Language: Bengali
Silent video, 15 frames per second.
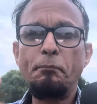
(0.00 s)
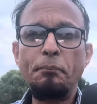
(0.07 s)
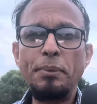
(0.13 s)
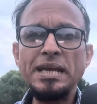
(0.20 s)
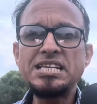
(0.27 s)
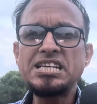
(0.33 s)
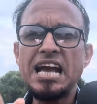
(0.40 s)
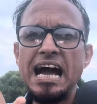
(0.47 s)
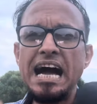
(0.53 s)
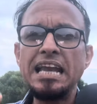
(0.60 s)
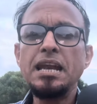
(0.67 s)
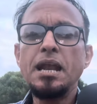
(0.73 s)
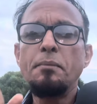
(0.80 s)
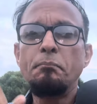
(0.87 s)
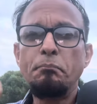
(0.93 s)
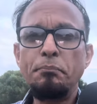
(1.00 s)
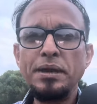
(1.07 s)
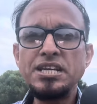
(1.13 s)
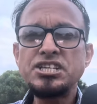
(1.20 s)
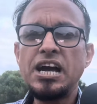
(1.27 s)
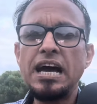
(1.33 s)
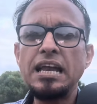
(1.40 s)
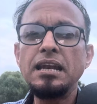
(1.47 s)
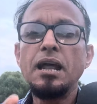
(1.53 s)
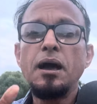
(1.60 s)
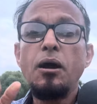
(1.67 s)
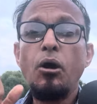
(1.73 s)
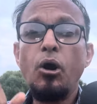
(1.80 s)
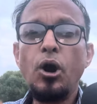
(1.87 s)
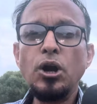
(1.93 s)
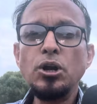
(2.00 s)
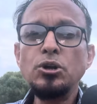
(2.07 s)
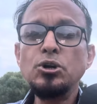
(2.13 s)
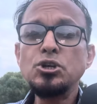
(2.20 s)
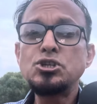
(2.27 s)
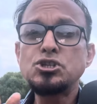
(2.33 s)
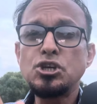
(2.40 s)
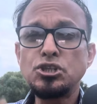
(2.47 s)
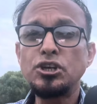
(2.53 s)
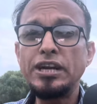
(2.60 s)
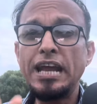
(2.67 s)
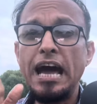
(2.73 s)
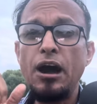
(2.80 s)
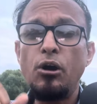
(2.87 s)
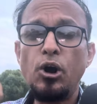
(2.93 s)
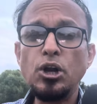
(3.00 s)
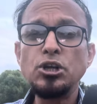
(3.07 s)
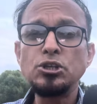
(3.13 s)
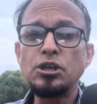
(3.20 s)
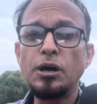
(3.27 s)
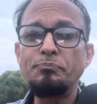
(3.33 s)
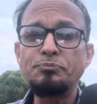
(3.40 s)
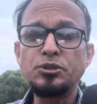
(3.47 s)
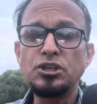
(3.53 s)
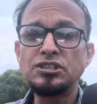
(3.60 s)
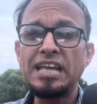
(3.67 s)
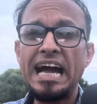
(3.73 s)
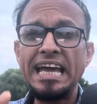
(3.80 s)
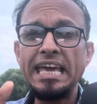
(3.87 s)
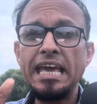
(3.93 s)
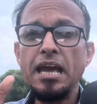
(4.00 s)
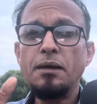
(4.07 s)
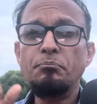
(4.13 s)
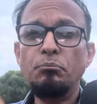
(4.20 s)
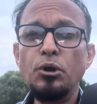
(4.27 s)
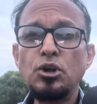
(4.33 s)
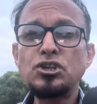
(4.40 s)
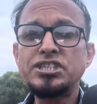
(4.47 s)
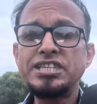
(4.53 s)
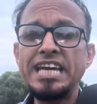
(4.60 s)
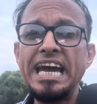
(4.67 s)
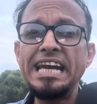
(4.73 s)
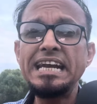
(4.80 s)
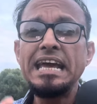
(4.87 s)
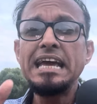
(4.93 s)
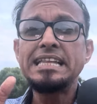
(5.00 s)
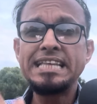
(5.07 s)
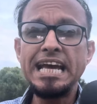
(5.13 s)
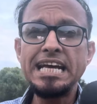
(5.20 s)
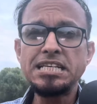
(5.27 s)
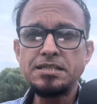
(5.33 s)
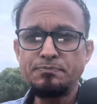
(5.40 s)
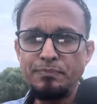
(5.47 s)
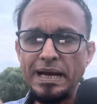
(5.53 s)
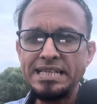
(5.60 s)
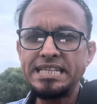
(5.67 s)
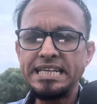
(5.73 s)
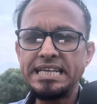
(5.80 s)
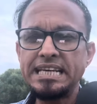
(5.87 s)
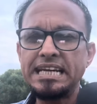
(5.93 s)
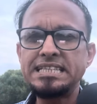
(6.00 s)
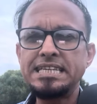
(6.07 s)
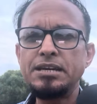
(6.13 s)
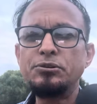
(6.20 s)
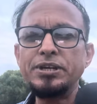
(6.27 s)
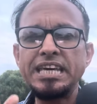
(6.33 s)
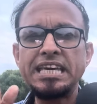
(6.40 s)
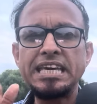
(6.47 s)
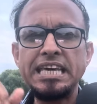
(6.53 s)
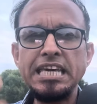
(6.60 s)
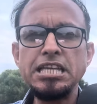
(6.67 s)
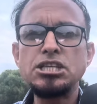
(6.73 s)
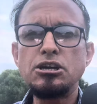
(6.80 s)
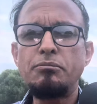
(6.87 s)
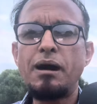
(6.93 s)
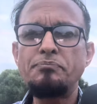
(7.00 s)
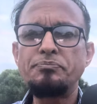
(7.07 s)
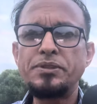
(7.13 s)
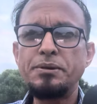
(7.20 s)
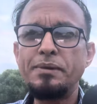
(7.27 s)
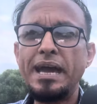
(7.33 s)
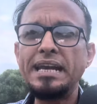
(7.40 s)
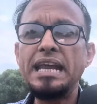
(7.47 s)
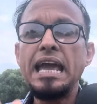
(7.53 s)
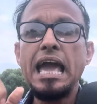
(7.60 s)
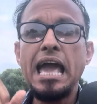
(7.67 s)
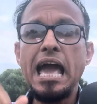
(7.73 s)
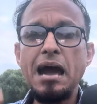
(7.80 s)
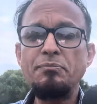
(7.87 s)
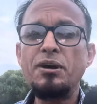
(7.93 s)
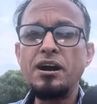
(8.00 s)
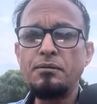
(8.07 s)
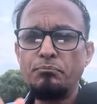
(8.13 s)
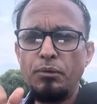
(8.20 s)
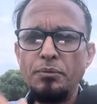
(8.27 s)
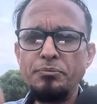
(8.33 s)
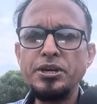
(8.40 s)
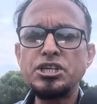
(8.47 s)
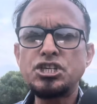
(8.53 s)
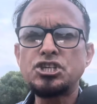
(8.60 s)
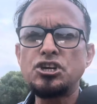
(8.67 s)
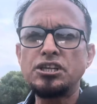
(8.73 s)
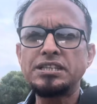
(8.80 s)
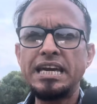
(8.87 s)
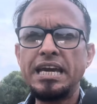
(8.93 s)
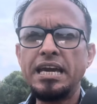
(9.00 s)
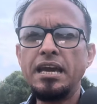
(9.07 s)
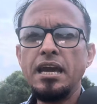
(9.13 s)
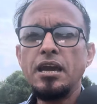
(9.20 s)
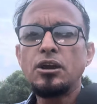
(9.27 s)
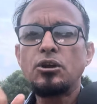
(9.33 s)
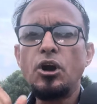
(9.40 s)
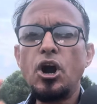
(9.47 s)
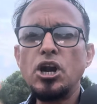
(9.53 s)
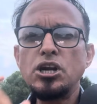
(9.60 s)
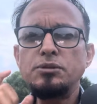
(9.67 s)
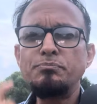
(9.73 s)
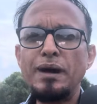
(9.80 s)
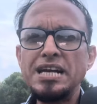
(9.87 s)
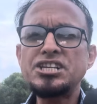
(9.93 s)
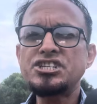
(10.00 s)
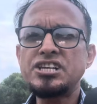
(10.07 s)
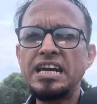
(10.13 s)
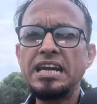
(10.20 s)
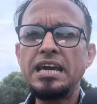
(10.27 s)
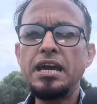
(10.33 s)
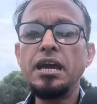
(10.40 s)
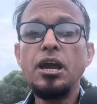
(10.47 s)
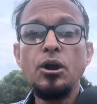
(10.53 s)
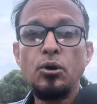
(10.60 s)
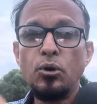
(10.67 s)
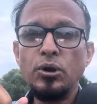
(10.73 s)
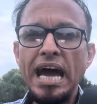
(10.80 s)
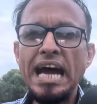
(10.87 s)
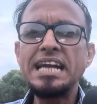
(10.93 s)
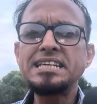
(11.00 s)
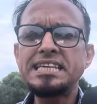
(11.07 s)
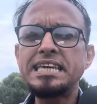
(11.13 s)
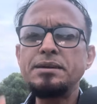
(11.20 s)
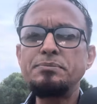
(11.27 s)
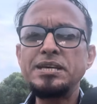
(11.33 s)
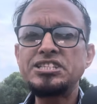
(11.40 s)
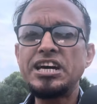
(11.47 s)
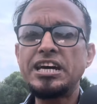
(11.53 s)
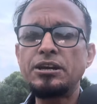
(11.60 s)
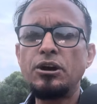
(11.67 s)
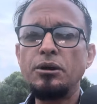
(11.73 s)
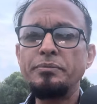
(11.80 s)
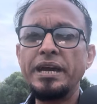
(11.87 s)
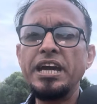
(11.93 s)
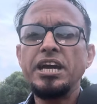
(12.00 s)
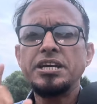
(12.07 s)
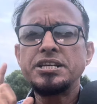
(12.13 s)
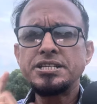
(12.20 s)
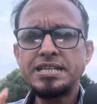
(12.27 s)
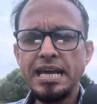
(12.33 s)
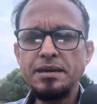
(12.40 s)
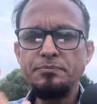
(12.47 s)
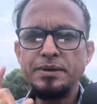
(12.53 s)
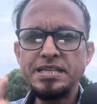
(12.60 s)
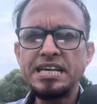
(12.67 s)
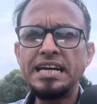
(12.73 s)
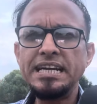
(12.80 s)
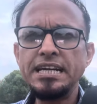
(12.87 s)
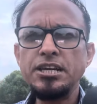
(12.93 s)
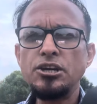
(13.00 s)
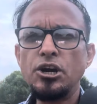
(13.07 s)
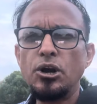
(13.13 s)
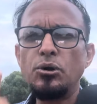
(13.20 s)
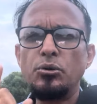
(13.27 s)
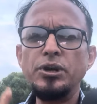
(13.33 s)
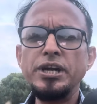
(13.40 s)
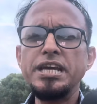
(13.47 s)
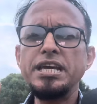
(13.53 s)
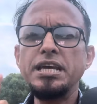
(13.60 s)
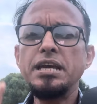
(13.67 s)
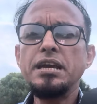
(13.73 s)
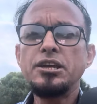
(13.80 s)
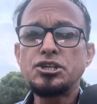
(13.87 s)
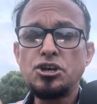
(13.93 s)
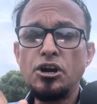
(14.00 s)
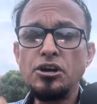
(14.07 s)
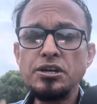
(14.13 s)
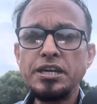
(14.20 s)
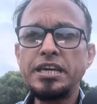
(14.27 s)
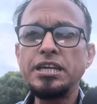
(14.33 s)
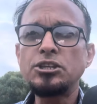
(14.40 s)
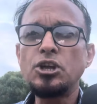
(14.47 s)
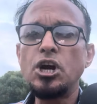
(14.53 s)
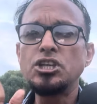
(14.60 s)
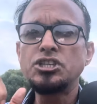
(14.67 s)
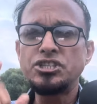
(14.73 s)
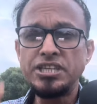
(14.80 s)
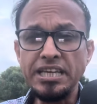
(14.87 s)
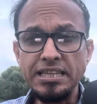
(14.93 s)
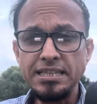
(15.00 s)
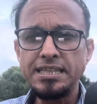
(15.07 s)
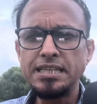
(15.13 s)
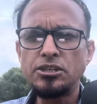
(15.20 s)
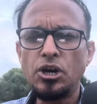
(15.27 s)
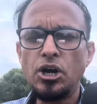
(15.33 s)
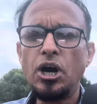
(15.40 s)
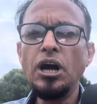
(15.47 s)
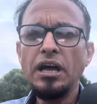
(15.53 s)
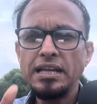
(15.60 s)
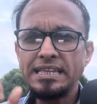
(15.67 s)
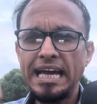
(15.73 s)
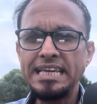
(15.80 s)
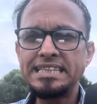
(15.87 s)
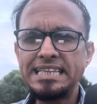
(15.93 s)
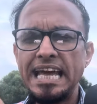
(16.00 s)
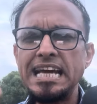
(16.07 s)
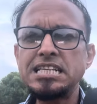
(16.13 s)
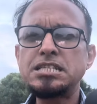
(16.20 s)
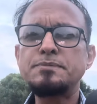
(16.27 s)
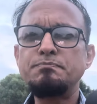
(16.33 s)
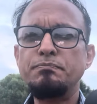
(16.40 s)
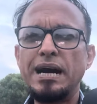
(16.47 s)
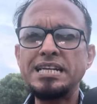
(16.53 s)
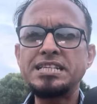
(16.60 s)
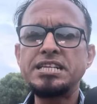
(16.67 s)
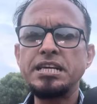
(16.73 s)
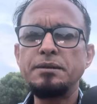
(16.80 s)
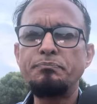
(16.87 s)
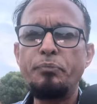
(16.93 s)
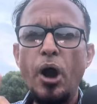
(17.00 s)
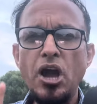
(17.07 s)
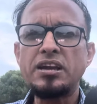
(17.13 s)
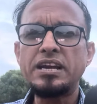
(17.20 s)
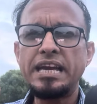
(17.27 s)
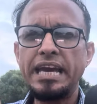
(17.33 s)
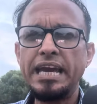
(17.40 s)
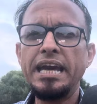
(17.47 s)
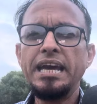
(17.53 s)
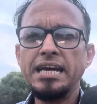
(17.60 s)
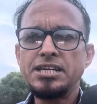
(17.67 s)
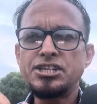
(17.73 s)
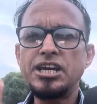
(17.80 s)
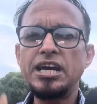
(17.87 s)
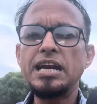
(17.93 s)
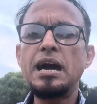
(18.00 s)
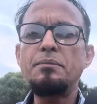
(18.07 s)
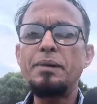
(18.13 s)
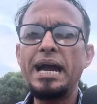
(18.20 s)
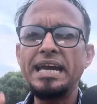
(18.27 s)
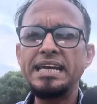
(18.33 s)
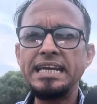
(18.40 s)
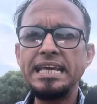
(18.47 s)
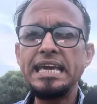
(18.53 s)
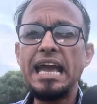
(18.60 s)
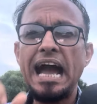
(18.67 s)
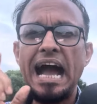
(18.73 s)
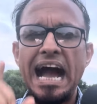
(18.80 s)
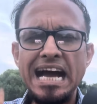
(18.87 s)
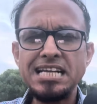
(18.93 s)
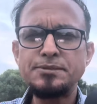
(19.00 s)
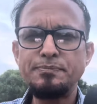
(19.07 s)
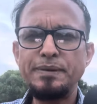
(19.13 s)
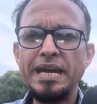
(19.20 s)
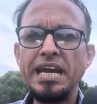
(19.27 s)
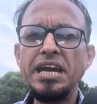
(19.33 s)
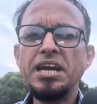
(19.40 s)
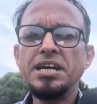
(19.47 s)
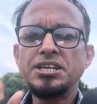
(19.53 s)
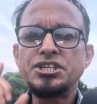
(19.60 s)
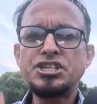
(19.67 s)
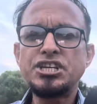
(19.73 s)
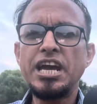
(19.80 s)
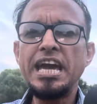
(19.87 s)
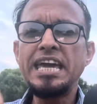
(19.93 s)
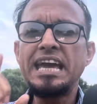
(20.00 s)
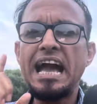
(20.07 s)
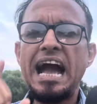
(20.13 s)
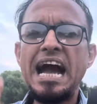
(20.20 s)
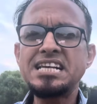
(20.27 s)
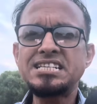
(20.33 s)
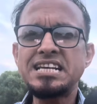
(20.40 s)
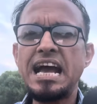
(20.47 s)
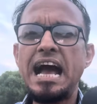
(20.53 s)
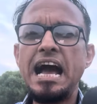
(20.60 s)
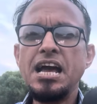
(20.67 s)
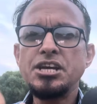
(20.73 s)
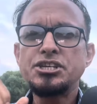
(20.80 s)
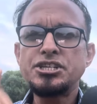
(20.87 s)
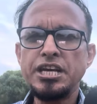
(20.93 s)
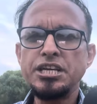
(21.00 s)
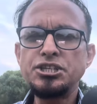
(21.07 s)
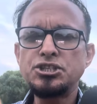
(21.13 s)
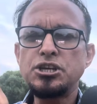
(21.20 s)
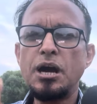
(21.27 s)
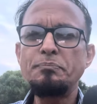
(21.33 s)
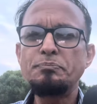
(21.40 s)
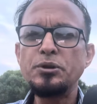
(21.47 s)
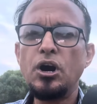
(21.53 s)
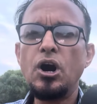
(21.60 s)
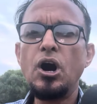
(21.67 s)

বিশাল বিশাল অনুশোচনা অনুতপ্ততায় বুকছেন দেশবাসীর কাছে উনি কি জবাব দিবেন এবং ভবিষ্যতে কোর্ট মার্শালে উনার কি বিচার হবে সেই বিচার নিয়েও উনি শঙ্কিত চিন্তিত তাই দেশবাসীর পক্ষে সেনাবাহিনী আসবে সেই আশা সেই স্বপ্ন